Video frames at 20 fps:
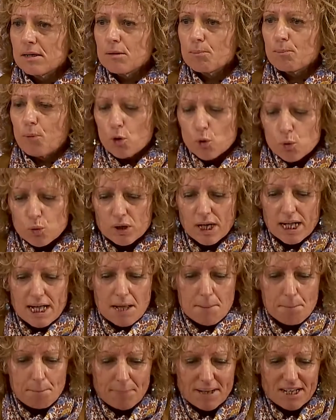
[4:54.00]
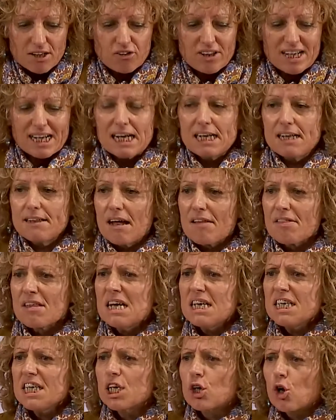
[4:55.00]
por un empleo de calidad
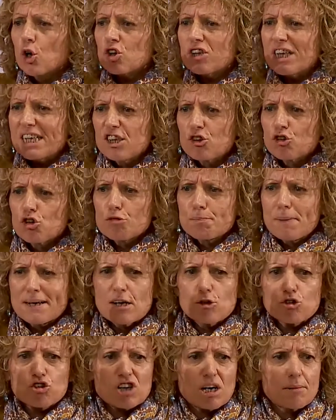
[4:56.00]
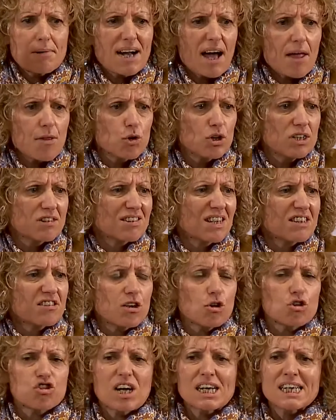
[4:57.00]
y con derechos para los trabajadores que
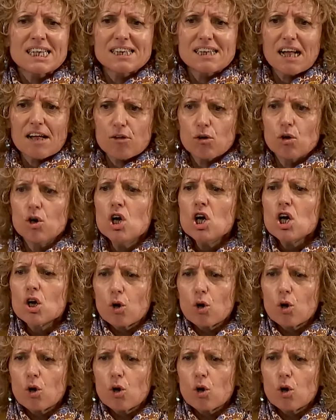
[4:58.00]
se los han quitado